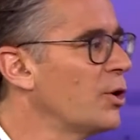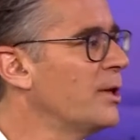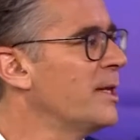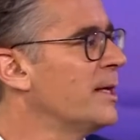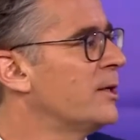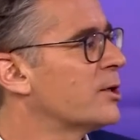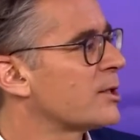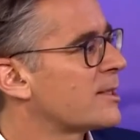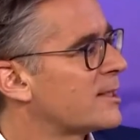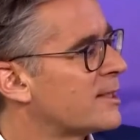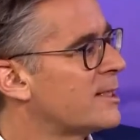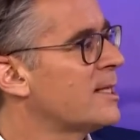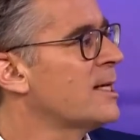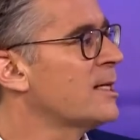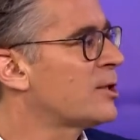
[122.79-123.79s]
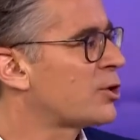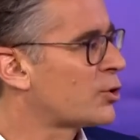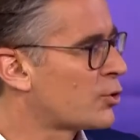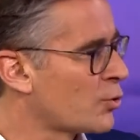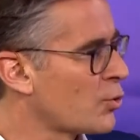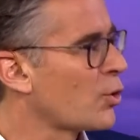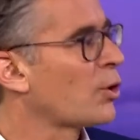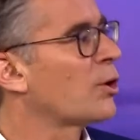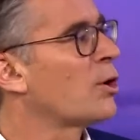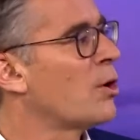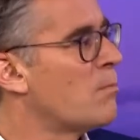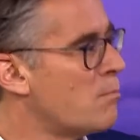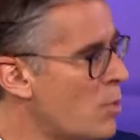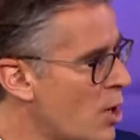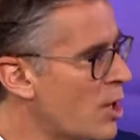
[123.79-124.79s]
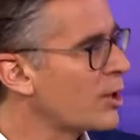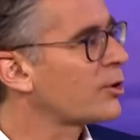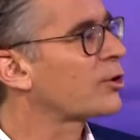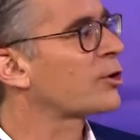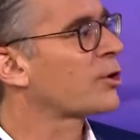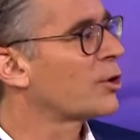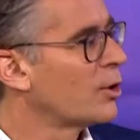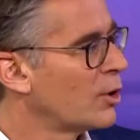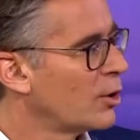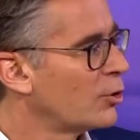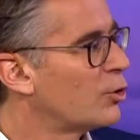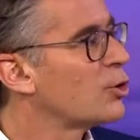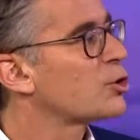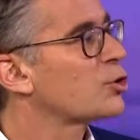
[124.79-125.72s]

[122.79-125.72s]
a négocié sur le meurtre de